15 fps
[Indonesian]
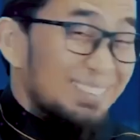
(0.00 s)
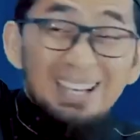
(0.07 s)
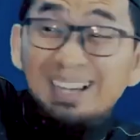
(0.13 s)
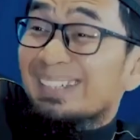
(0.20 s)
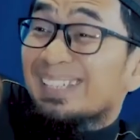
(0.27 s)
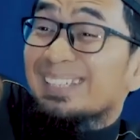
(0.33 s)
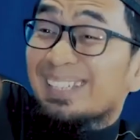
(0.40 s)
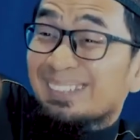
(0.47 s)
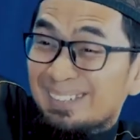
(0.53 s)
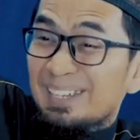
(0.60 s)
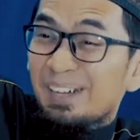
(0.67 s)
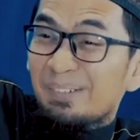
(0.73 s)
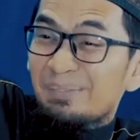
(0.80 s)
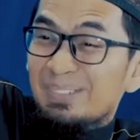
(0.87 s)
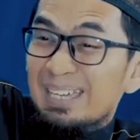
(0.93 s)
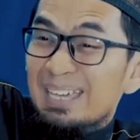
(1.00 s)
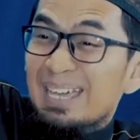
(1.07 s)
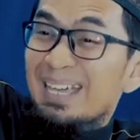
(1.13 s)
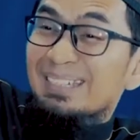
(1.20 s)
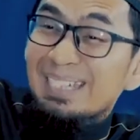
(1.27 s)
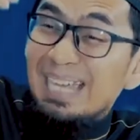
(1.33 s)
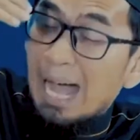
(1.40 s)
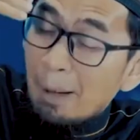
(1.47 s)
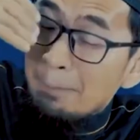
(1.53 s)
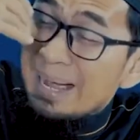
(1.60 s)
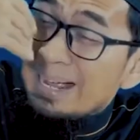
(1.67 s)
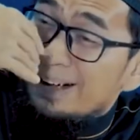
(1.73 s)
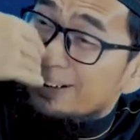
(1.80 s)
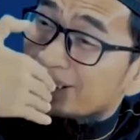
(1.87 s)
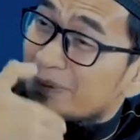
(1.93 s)
Sedangkan kita tidak. Jadi apa
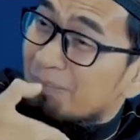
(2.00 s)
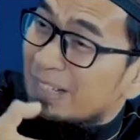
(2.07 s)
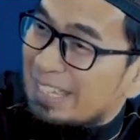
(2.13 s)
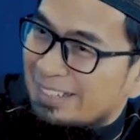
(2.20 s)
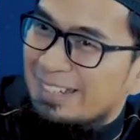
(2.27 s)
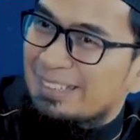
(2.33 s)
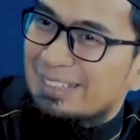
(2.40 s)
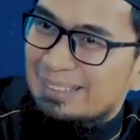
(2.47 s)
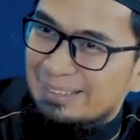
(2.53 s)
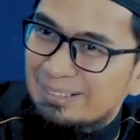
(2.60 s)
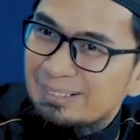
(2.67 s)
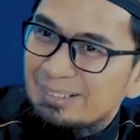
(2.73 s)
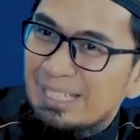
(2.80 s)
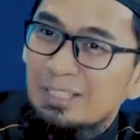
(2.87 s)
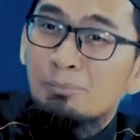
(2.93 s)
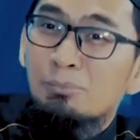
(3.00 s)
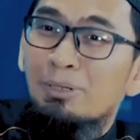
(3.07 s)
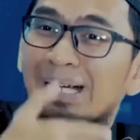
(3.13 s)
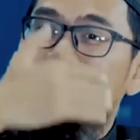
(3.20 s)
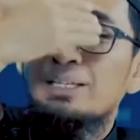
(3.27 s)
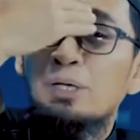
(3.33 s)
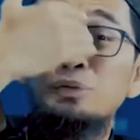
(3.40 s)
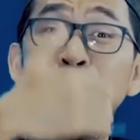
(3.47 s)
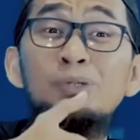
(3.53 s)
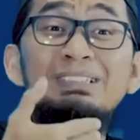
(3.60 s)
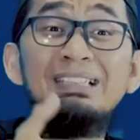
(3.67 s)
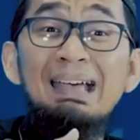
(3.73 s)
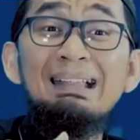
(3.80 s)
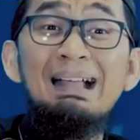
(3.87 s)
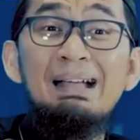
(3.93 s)
yang Allah berikan itu, itu bukan hanya untuk
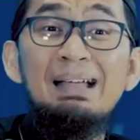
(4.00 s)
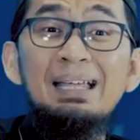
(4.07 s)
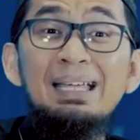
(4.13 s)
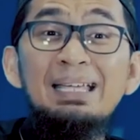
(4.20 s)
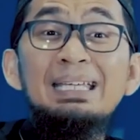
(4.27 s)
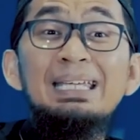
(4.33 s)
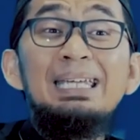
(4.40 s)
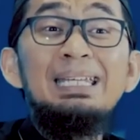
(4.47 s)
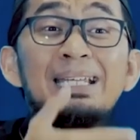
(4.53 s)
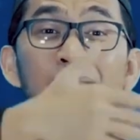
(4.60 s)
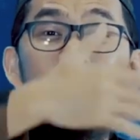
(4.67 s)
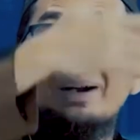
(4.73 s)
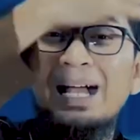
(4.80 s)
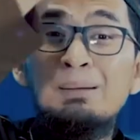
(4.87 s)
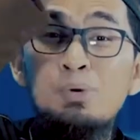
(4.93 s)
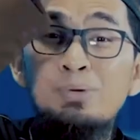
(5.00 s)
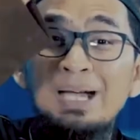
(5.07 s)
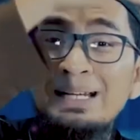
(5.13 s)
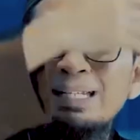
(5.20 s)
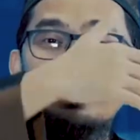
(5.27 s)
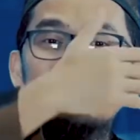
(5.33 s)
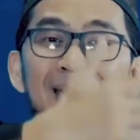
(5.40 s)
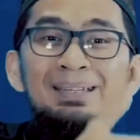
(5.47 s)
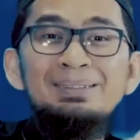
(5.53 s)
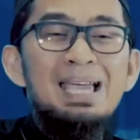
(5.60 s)
sekarang. Ini loh, kamu kan itu